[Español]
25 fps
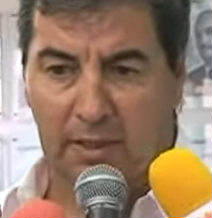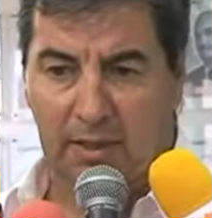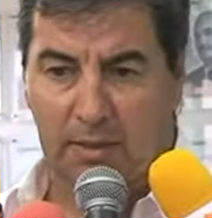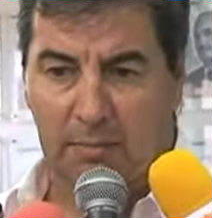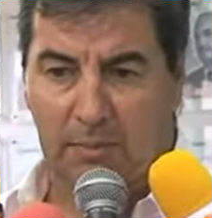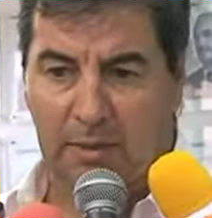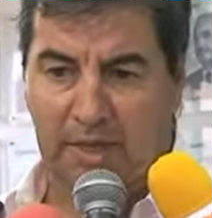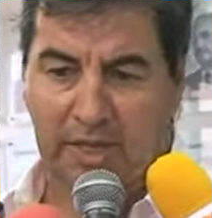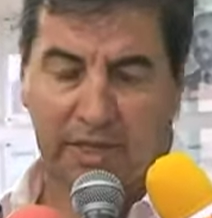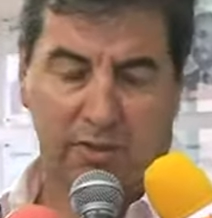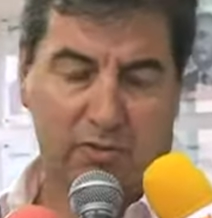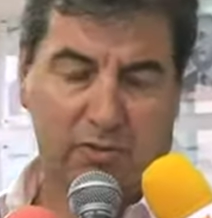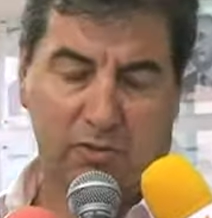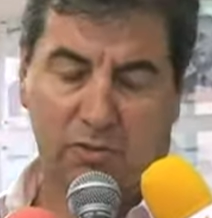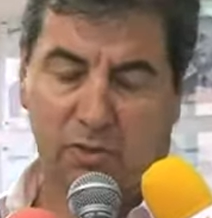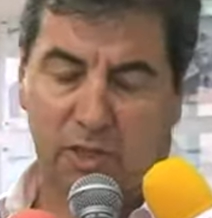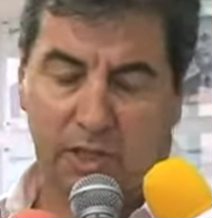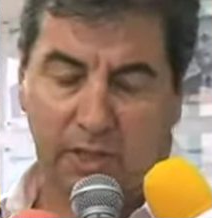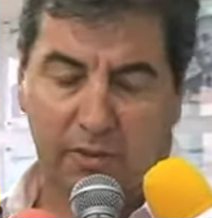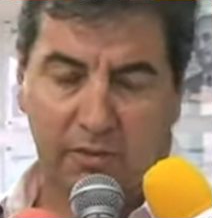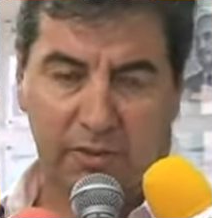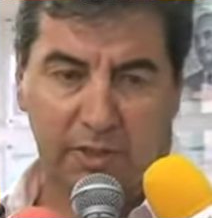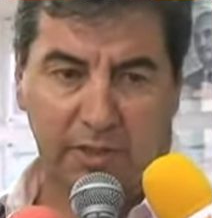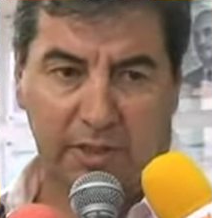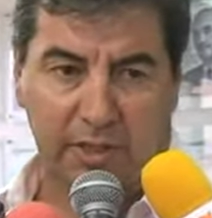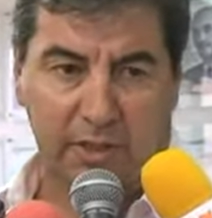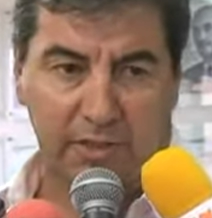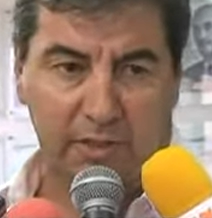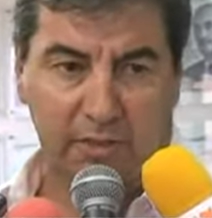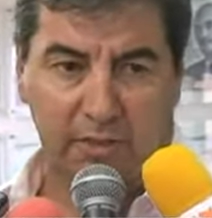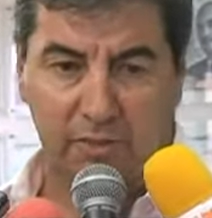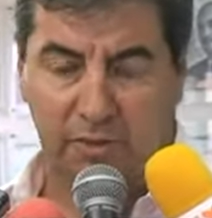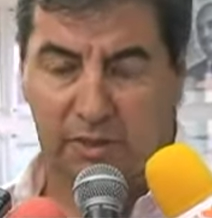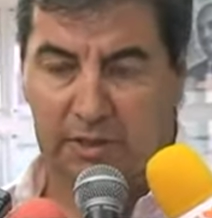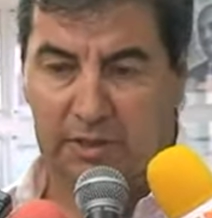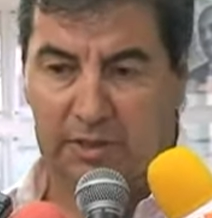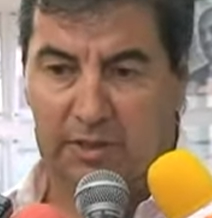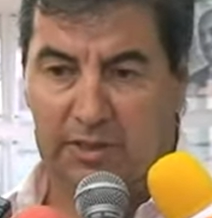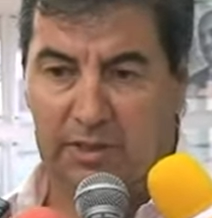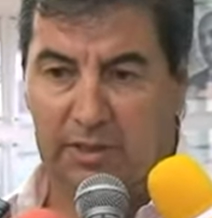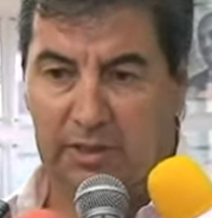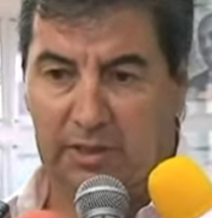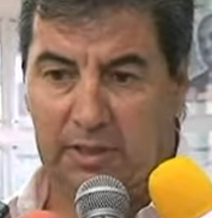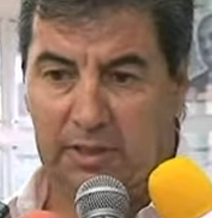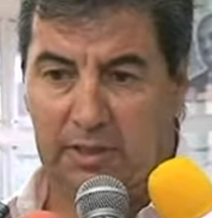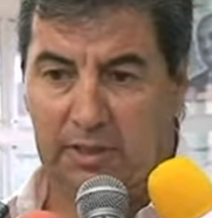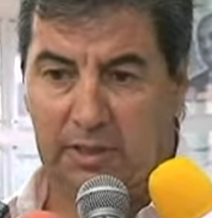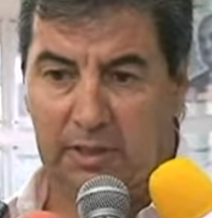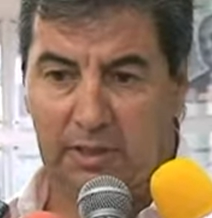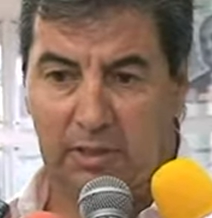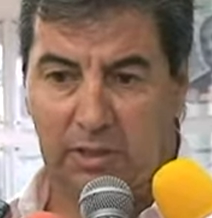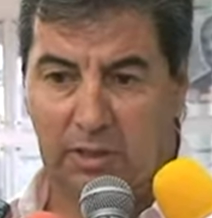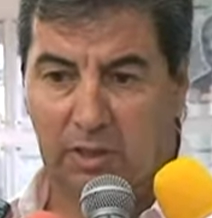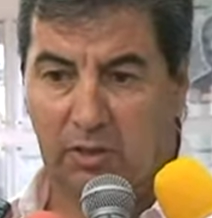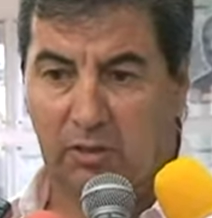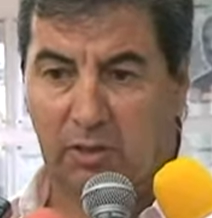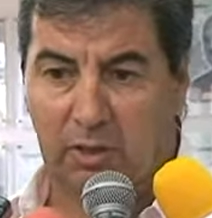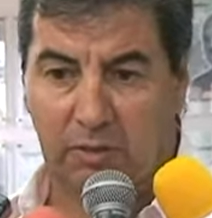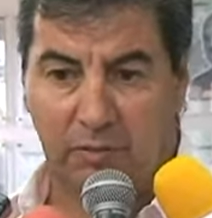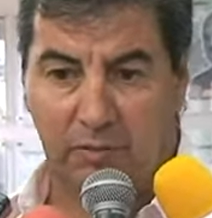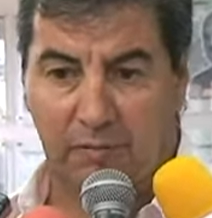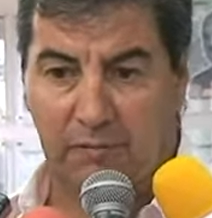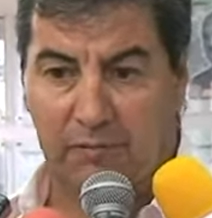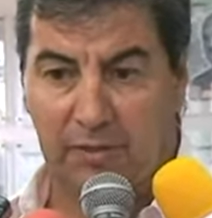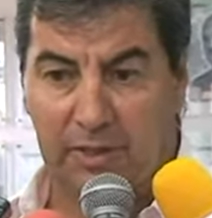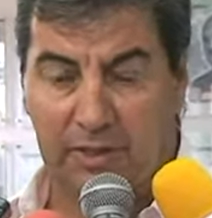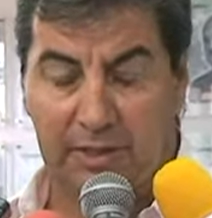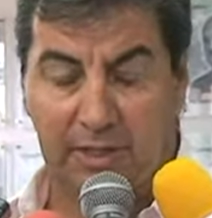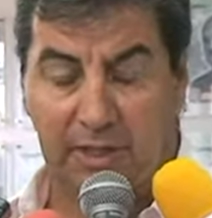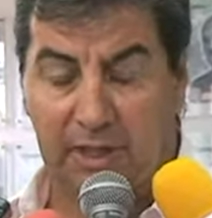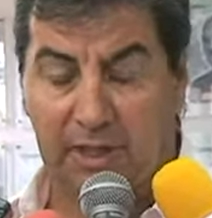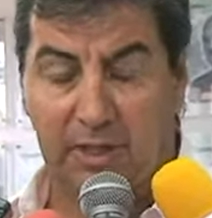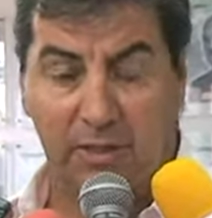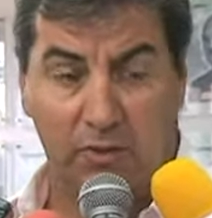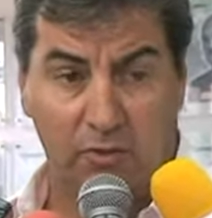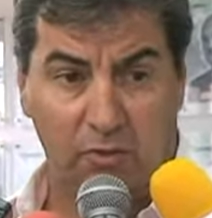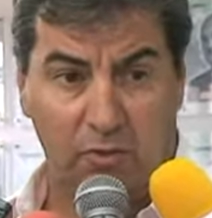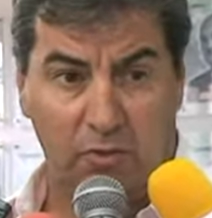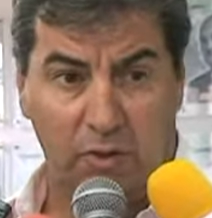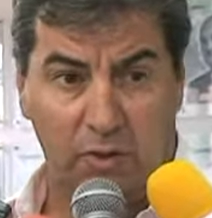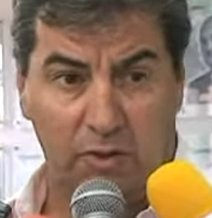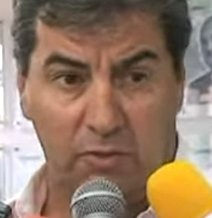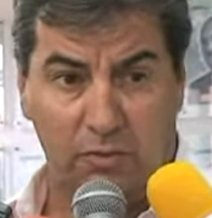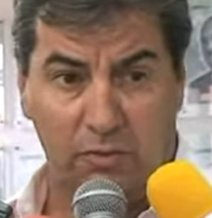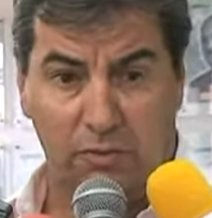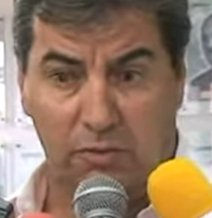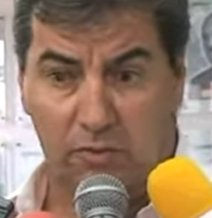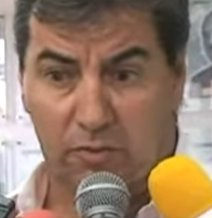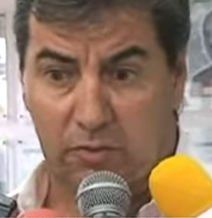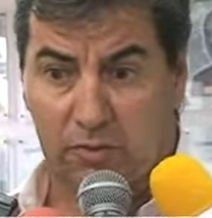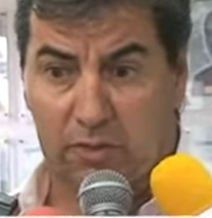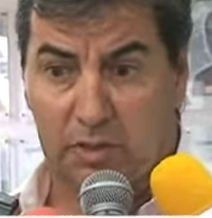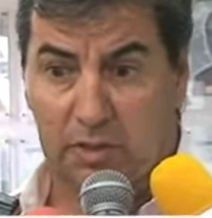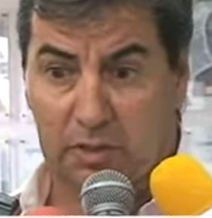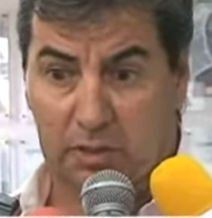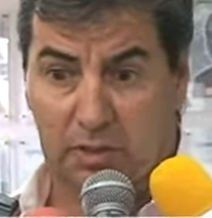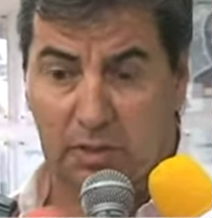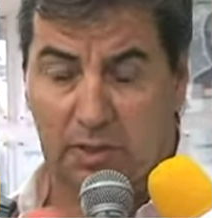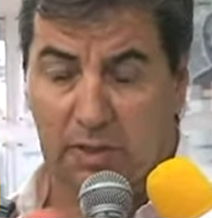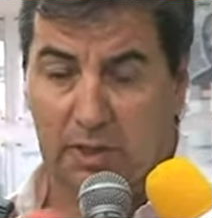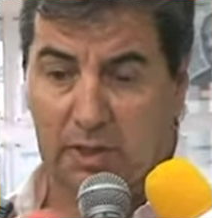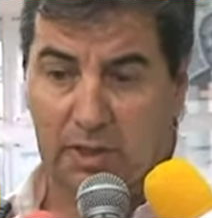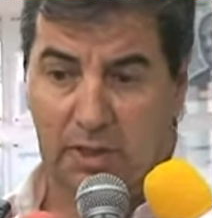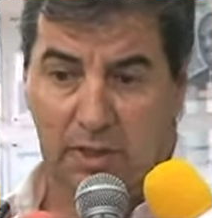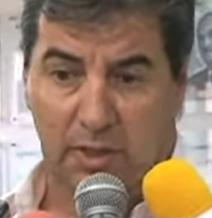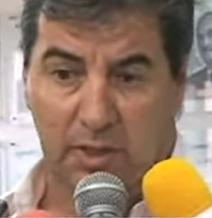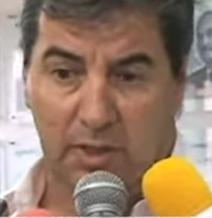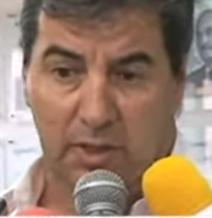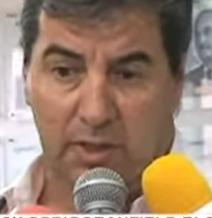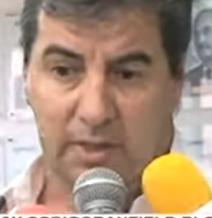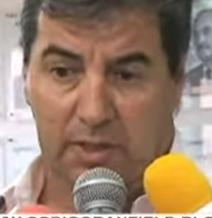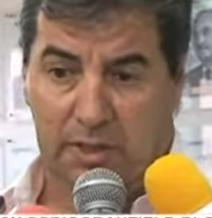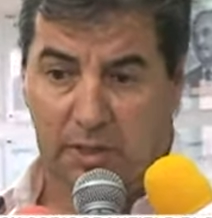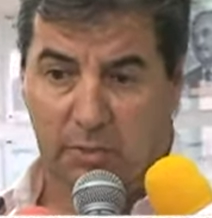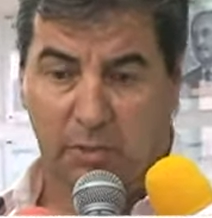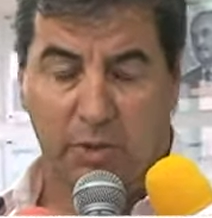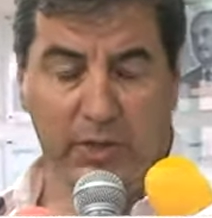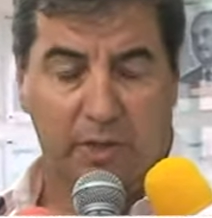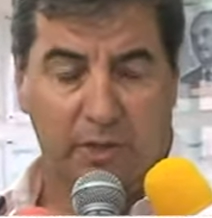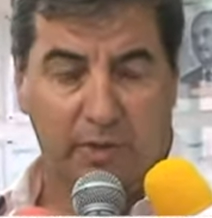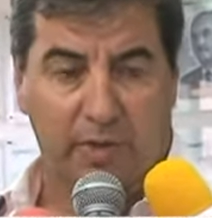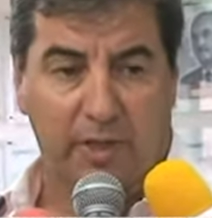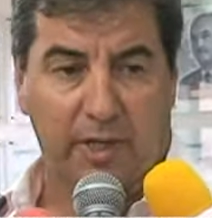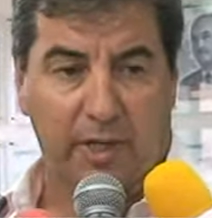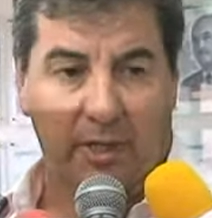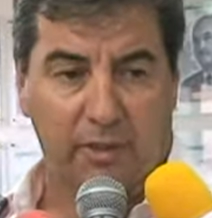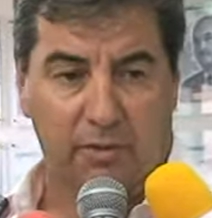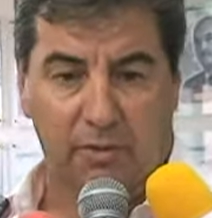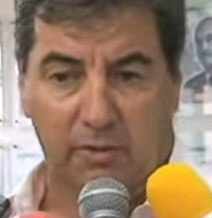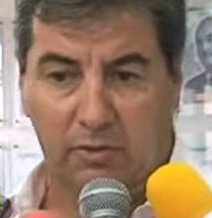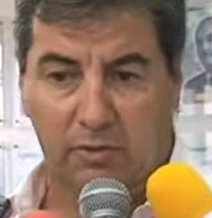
Eh, para eso son las concentraciones y creo que Banfield tiene todo eso. Entonces se puede trabajar